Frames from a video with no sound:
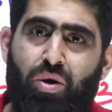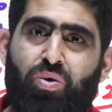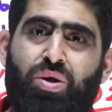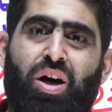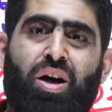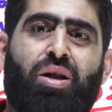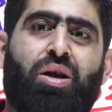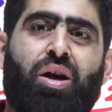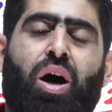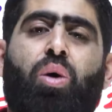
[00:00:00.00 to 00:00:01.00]

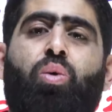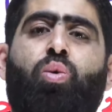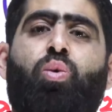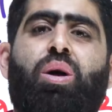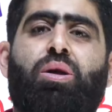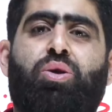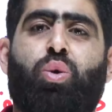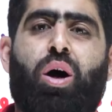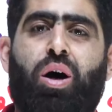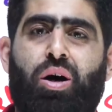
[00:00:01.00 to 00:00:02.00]
أستاذي أول
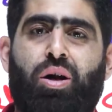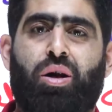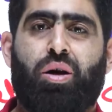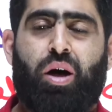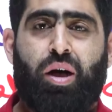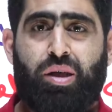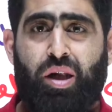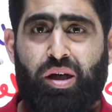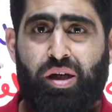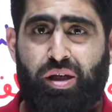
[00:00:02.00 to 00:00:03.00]
سؤال راح
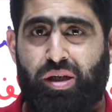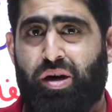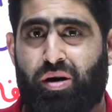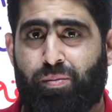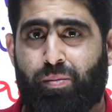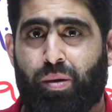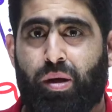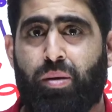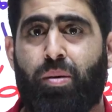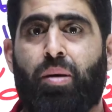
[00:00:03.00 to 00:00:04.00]
أسألك إياه
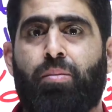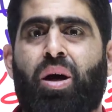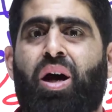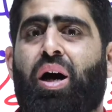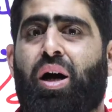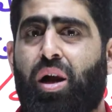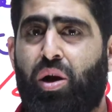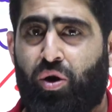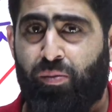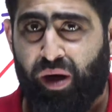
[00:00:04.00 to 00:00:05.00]
تمام
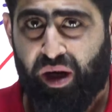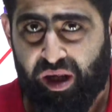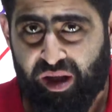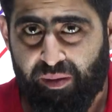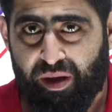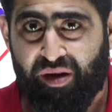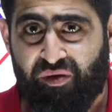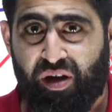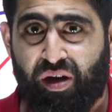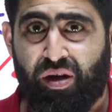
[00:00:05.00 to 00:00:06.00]
هل عمرك كتبت
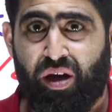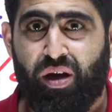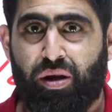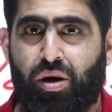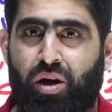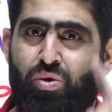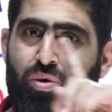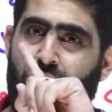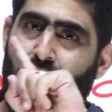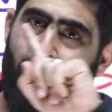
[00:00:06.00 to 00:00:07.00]
تفكير ناقد راح تقول
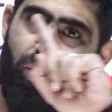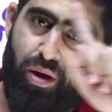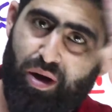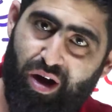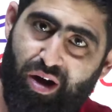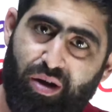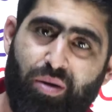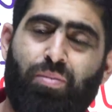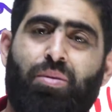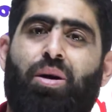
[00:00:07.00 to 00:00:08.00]
لي لا والله
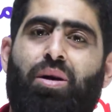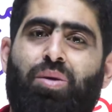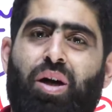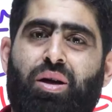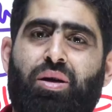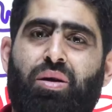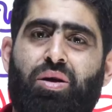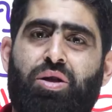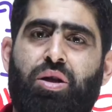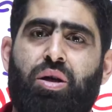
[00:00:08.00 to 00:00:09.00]
أنا متأكد هذا
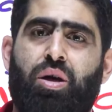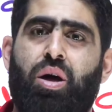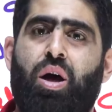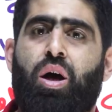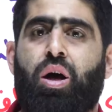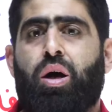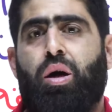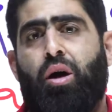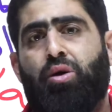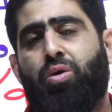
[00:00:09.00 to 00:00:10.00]
الشيء
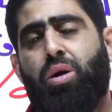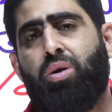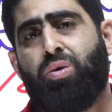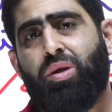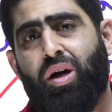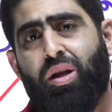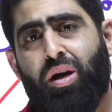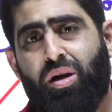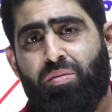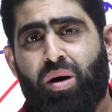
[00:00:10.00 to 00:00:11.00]
راح تقول لي أستاذ
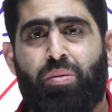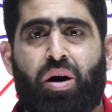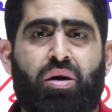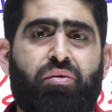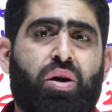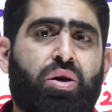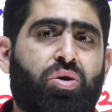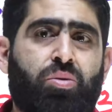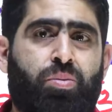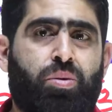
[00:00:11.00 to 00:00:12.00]
أنا ما بعرف
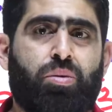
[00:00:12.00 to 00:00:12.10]
أكتب